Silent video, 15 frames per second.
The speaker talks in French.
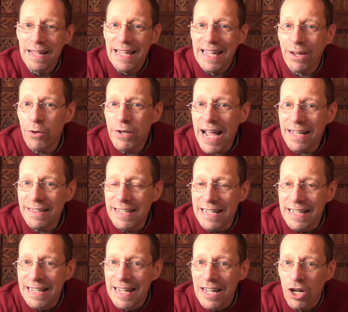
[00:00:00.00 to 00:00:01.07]
est
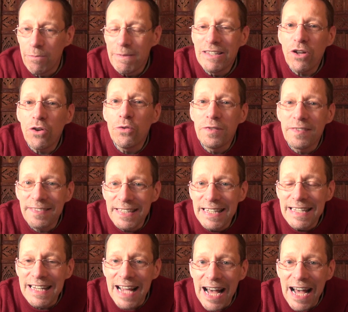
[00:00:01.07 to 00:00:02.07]
regardée comme étant le signe